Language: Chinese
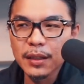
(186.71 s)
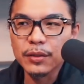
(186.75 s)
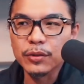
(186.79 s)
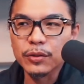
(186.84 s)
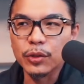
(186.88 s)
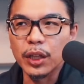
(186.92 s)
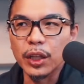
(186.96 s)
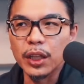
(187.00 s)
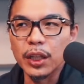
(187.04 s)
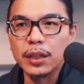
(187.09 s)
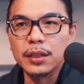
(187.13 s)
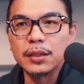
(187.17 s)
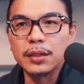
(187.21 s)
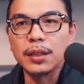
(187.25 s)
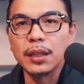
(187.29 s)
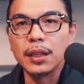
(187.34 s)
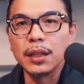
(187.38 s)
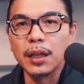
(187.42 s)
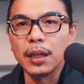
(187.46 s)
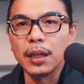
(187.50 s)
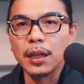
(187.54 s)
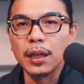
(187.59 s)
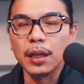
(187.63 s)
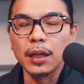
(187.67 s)
所以这
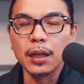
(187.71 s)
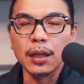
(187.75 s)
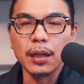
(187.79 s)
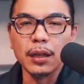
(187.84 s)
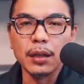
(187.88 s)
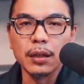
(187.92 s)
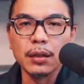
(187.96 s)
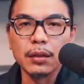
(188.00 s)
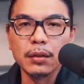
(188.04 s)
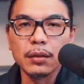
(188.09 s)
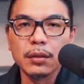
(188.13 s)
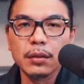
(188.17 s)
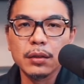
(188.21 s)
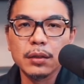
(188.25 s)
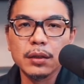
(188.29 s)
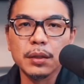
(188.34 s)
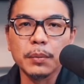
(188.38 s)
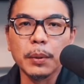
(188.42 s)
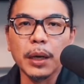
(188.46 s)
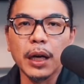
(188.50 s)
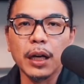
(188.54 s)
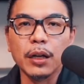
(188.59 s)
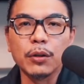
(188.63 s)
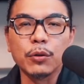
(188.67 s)
个西
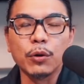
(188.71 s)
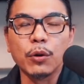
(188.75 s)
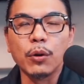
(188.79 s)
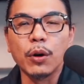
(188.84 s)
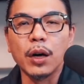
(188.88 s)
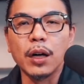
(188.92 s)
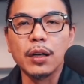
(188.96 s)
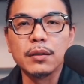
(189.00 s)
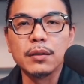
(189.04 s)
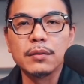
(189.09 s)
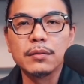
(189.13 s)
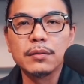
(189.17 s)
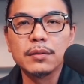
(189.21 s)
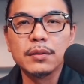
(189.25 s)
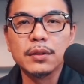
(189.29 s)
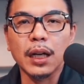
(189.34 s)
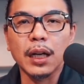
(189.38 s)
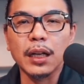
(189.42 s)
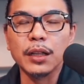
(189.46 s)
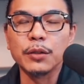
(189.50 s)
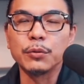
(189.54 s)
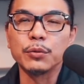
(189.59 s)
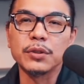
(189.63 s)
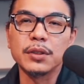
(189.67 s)
班牙国王查
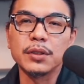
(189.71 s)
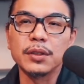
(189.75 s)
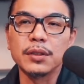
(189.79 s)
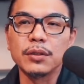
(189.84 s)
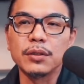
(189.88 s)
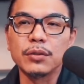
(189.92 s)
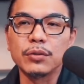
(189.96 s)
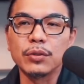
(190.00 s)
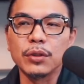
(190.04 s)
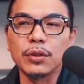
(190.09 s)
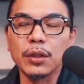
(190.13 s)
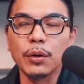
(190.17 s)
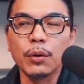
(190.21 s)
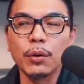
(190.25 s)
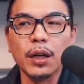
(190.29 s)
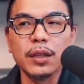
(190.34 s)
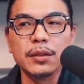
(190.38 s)
理五世就觉得哇，